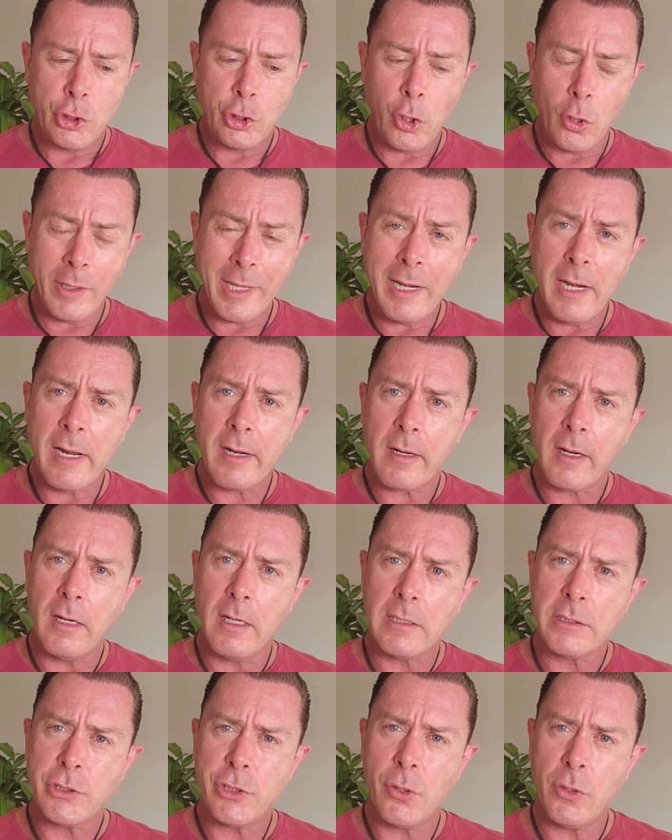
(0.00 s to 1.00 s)
Todas las
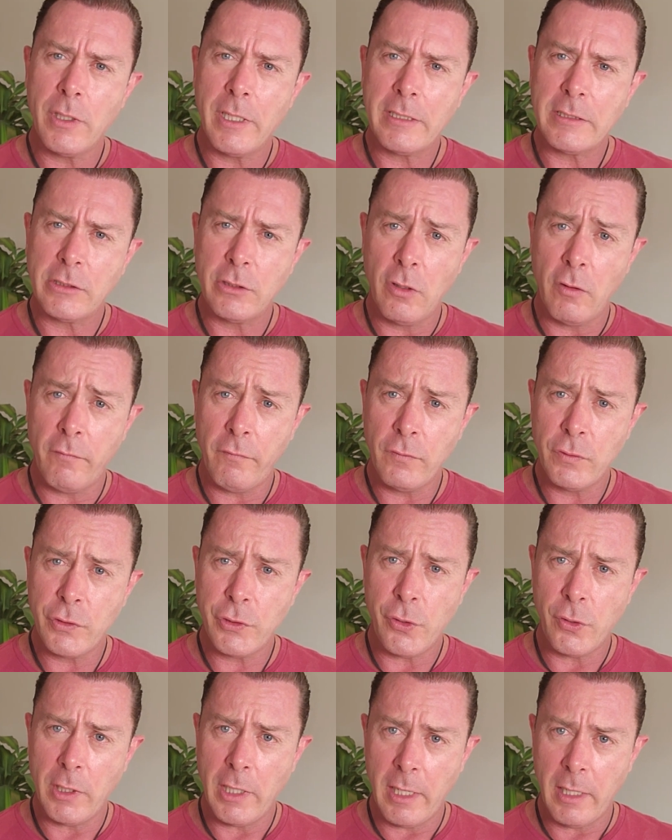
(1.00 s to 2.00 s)
relaciones no
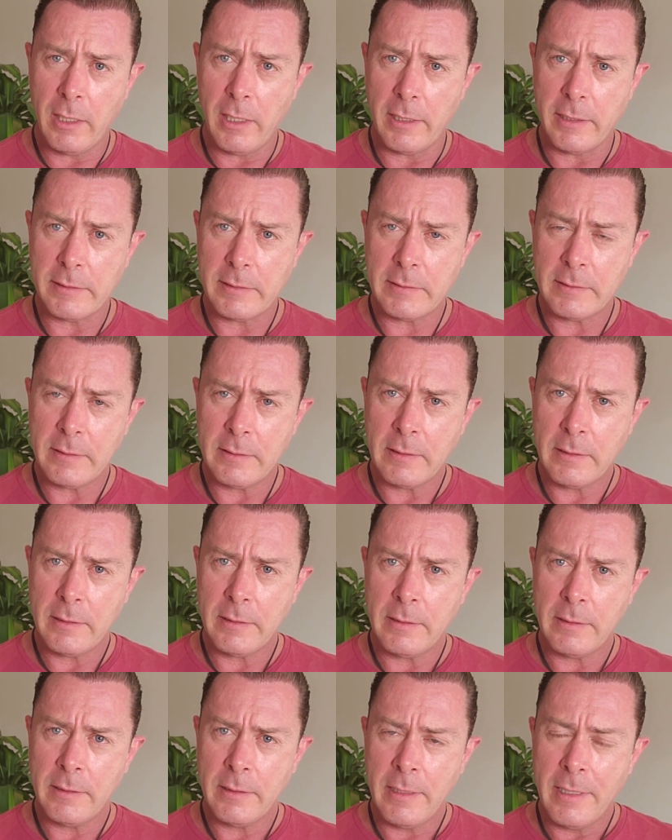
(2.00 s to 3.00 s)
funcionales
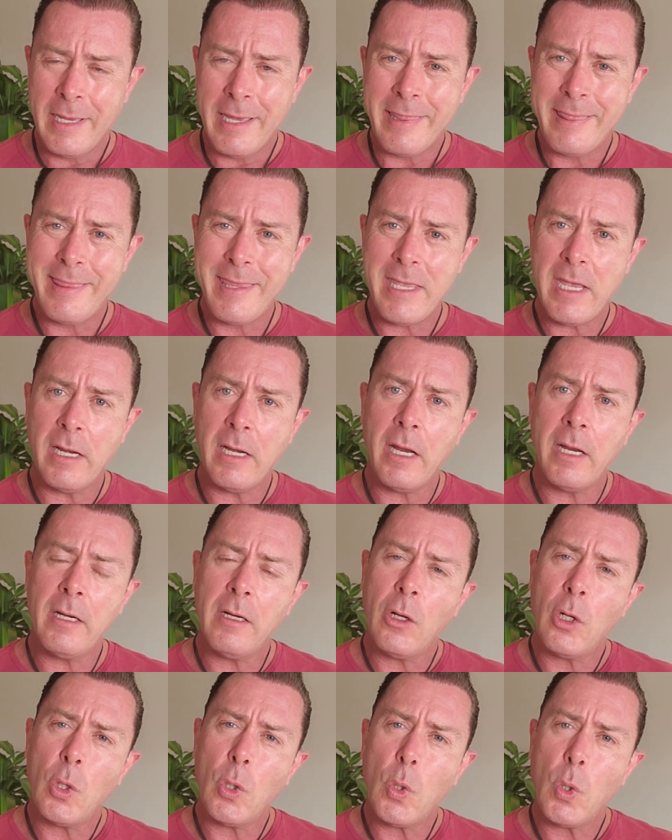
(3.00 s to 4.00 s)

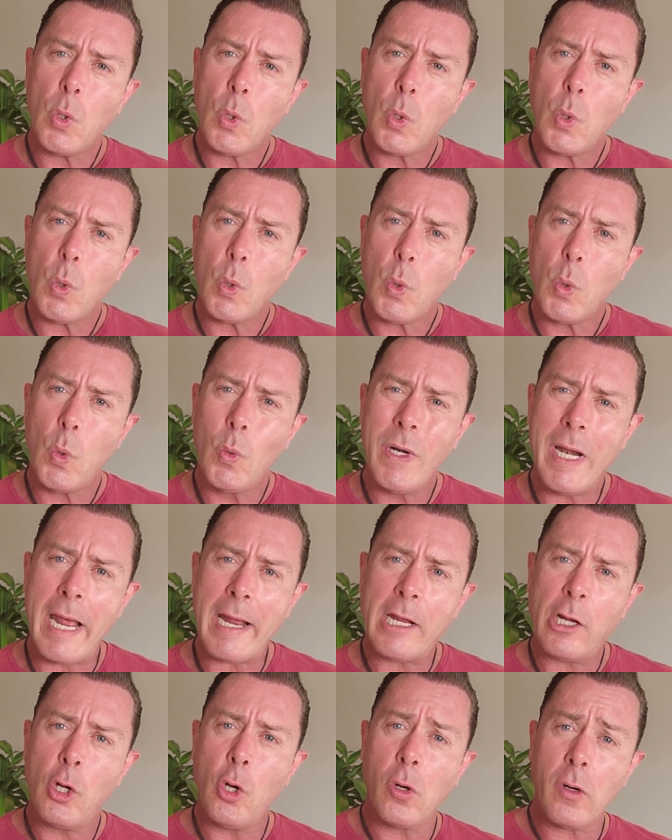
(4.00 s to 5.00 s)
tienen
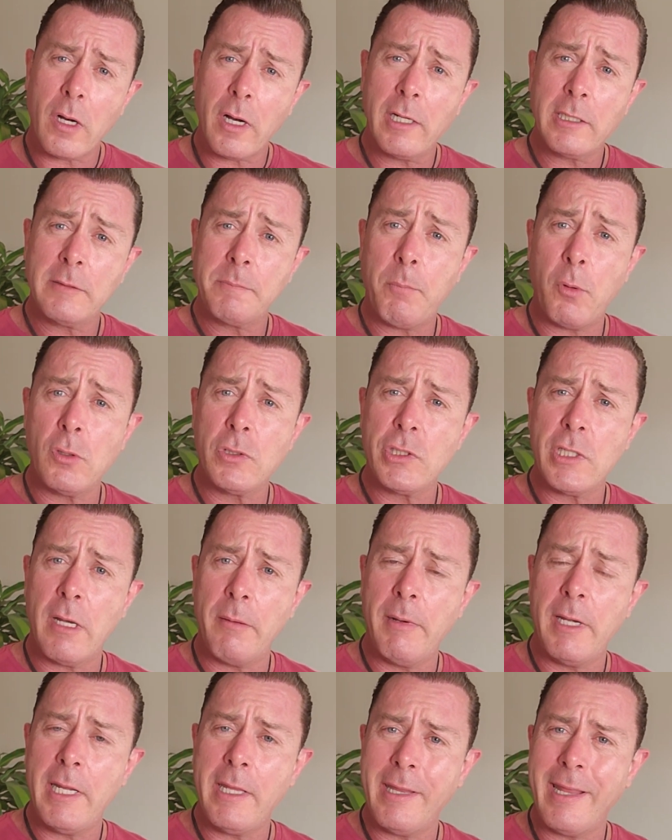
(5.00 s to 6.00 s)
una
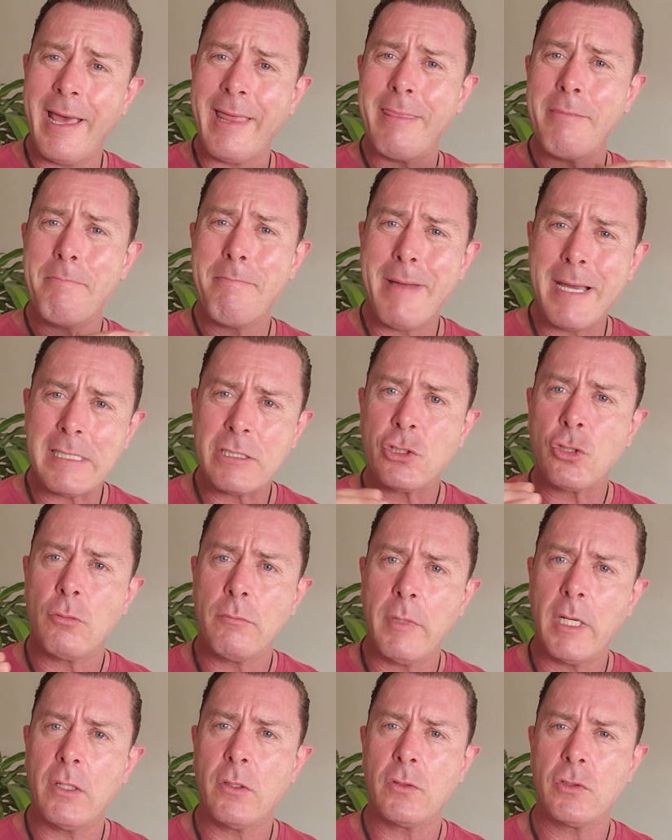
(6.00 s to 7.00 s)
corresponsabilidad más o
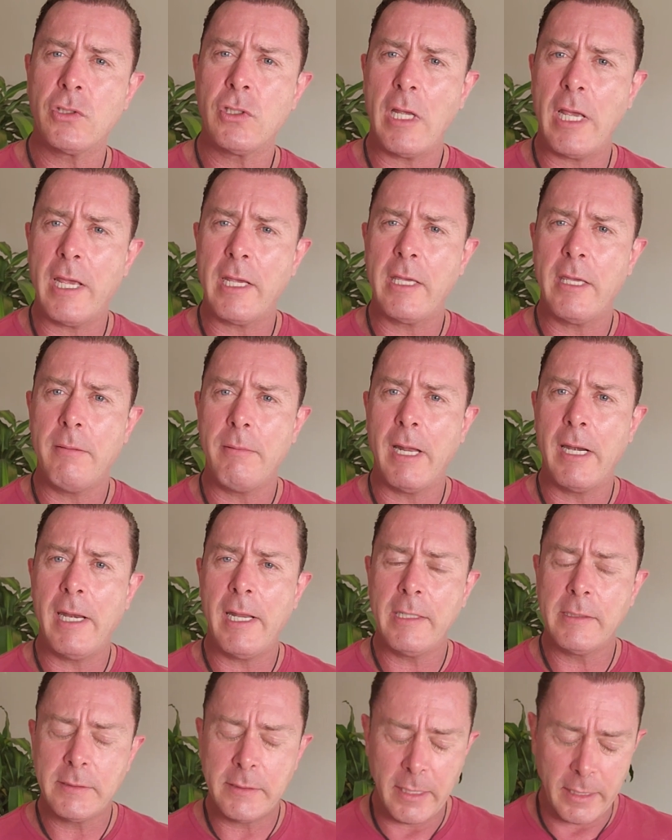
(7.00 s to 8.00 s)
menos
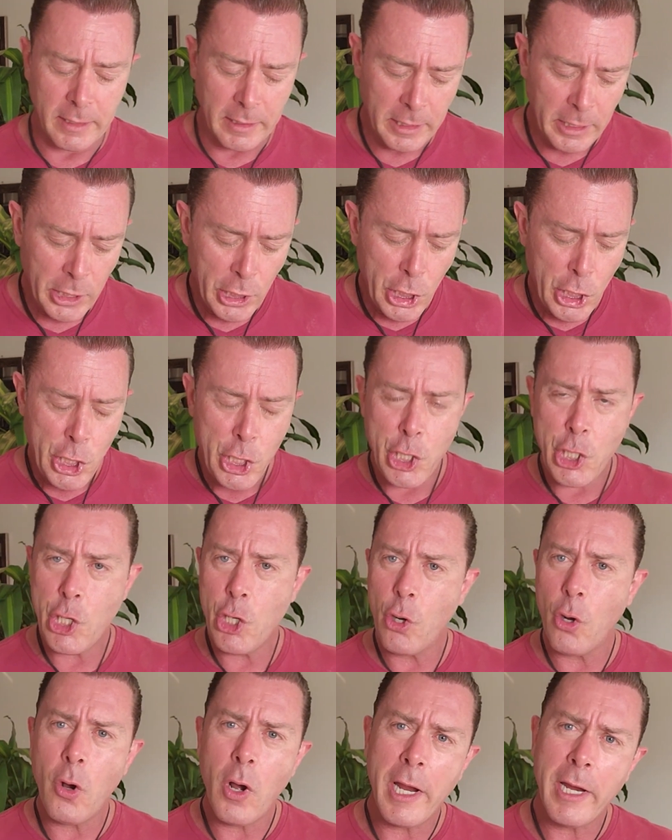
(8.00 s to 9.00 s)
equivalente.
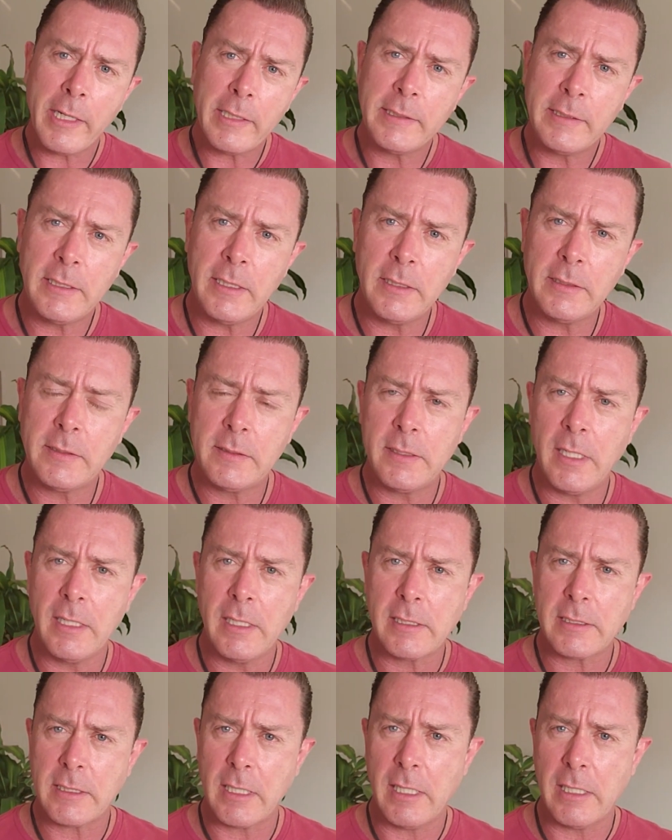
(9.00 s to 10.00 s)
No existen
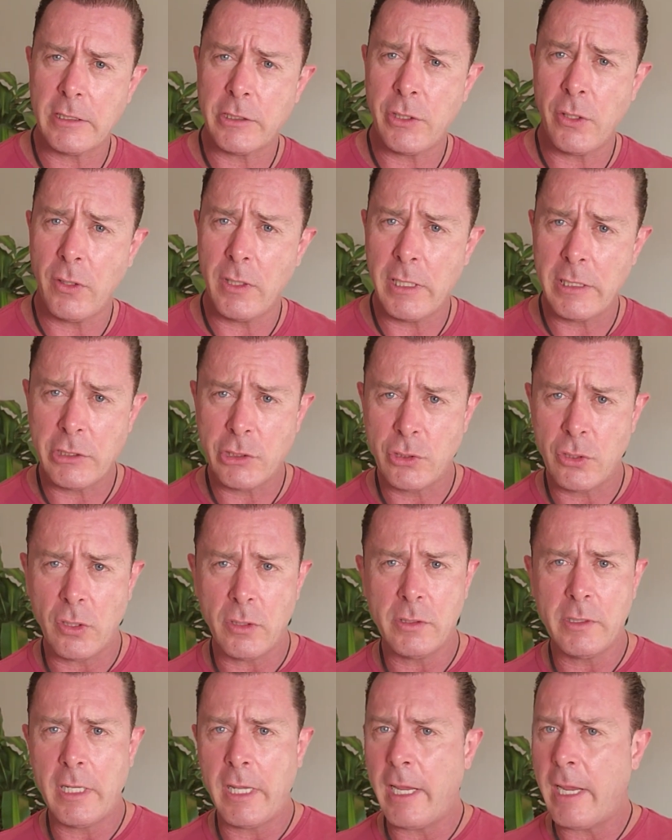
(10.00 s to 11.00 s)
las relaciones
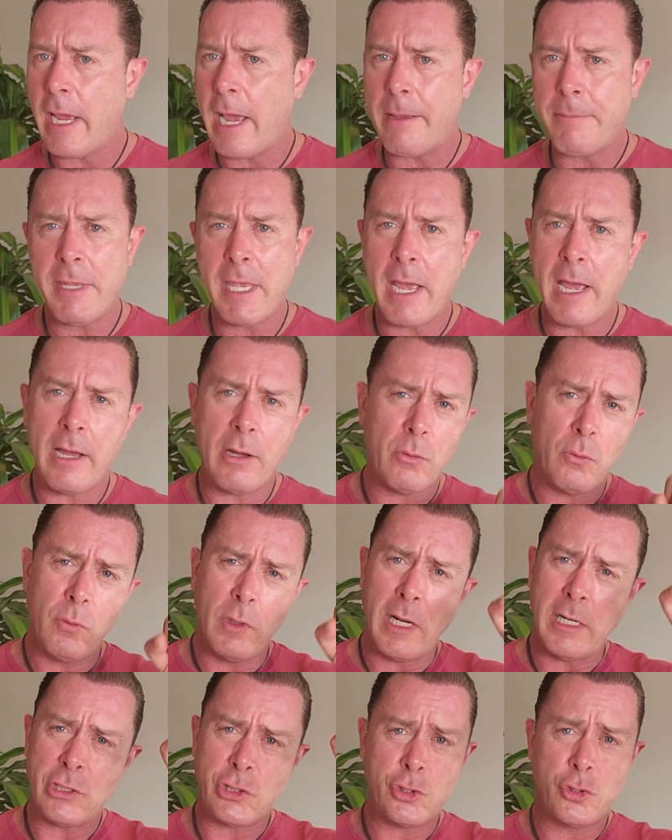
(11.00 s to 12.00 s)
donde había
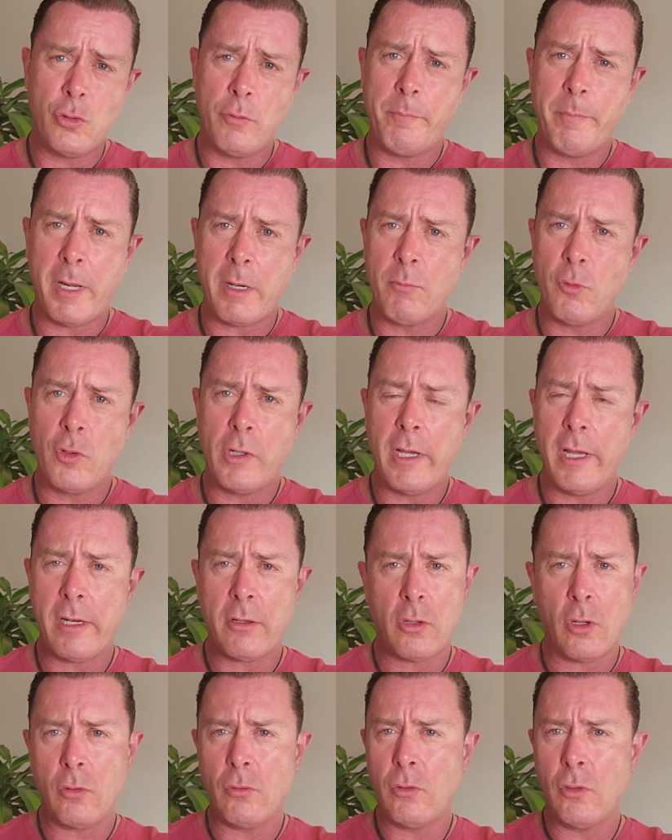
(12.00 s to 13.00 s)
una
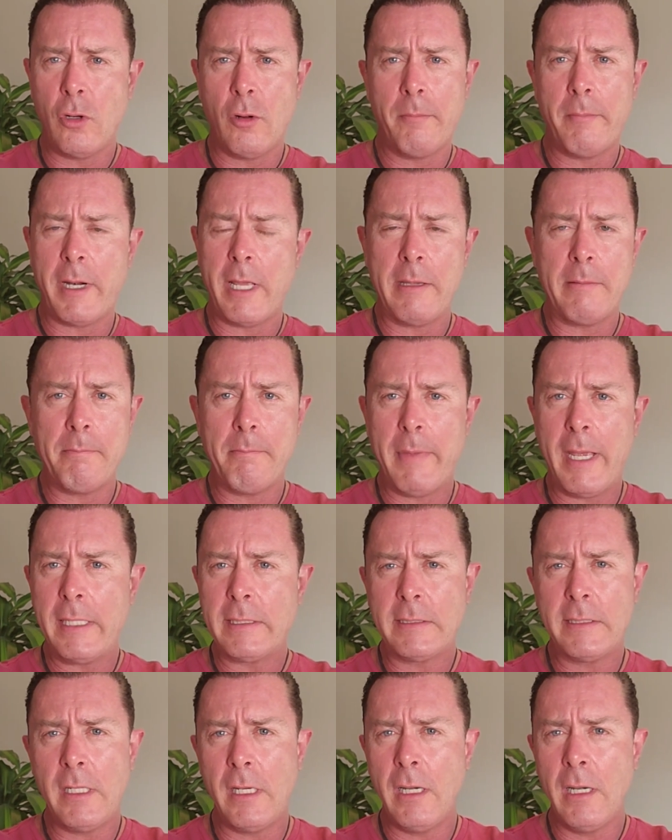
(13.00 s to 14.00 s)
supermujer con un hombre
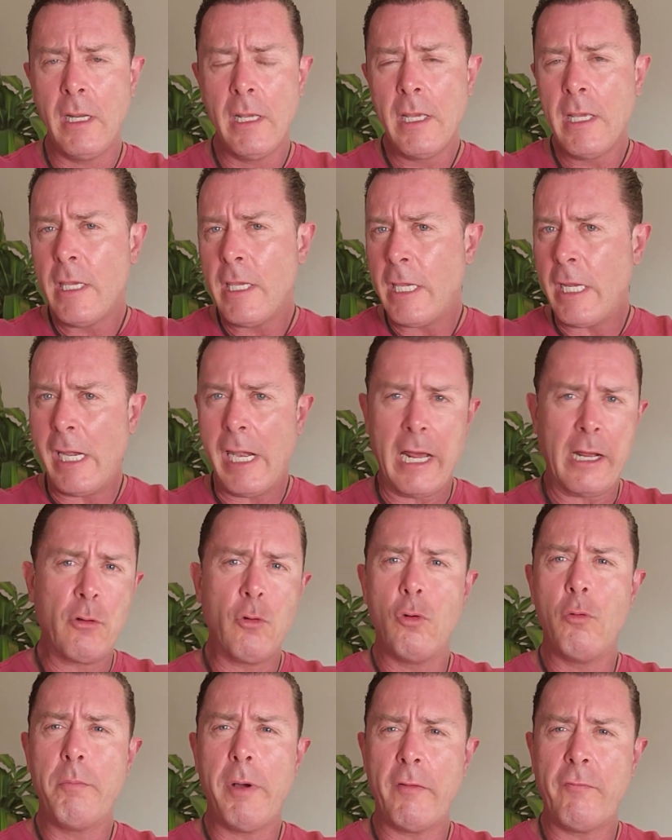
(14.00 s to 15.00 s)
imbécil y la
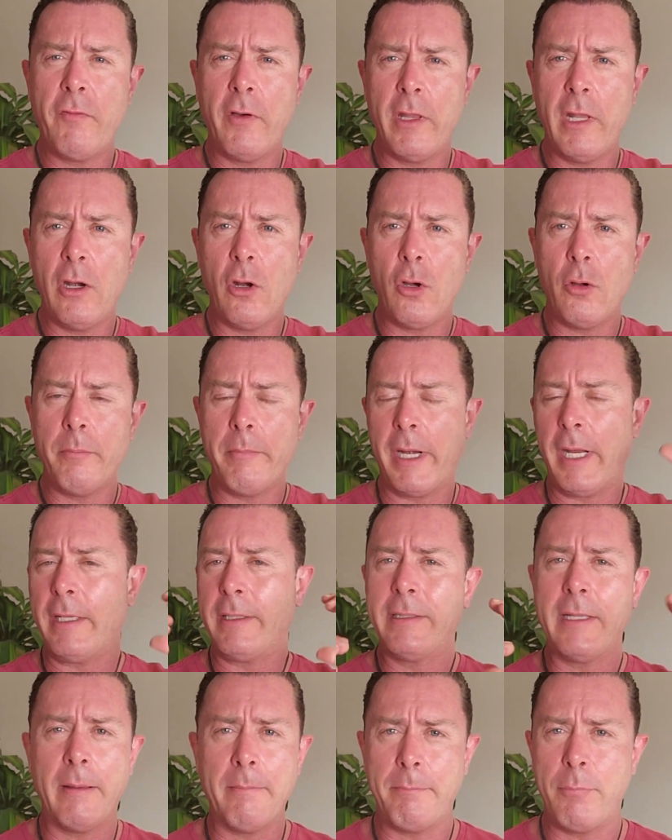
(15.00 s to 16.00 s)
culpa fue del hombre,
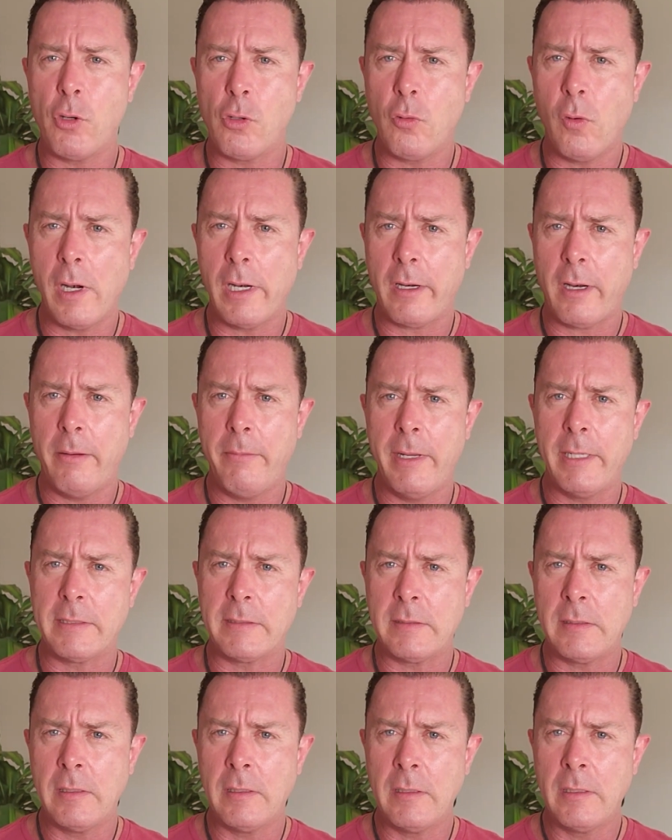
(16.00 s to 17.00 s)
tampoco al
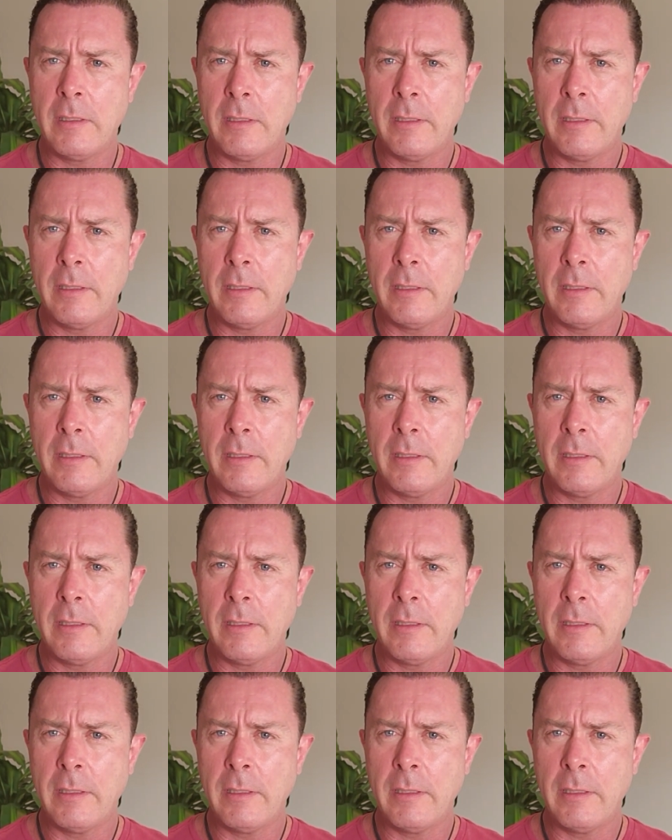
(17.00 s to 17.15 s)
revés.